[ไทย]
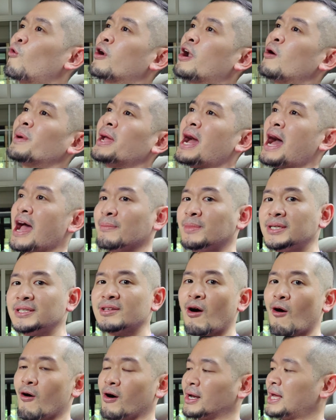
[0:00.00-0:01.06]
คนเอาไปขายมือ
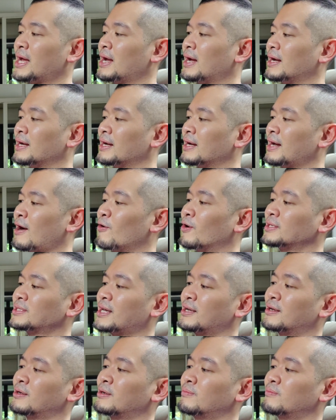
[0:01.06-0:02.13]
สอง เนี่ยเขาก็
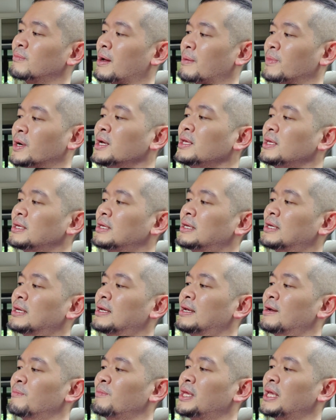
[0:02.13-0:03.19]
จะแบบเฮ้ย
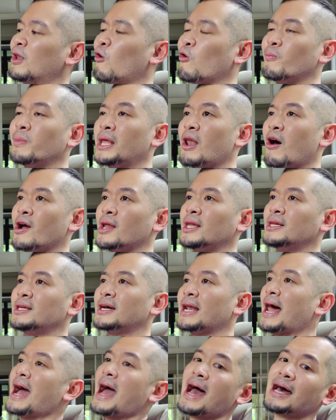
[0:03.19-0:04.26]
มีลงมีรอยนิด
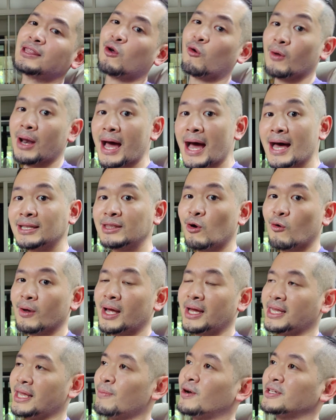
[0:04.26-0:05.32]
นึงราคาตกราคาตก
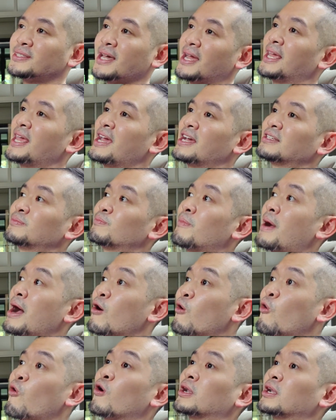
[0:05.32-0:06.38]
อะไรเงี้ยพอใส่เคสบา
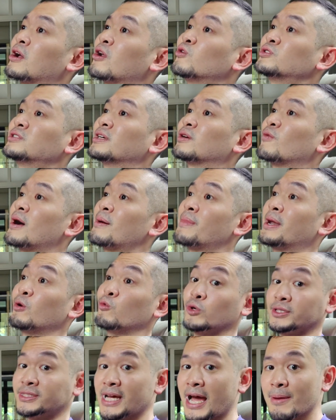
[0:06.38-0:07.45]
งคนก็รู้สึกว่ามัน
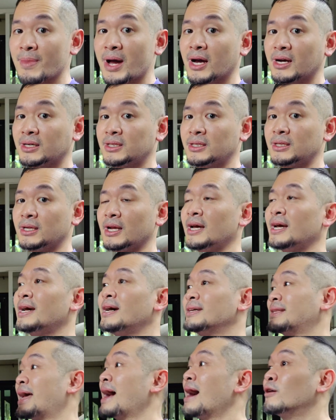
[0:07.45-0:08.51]
อุ่นใจมากขึ้น
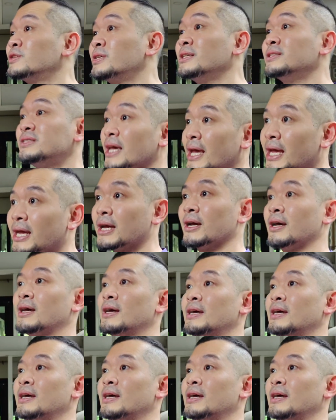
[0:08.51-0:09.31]
แต่เอาจริง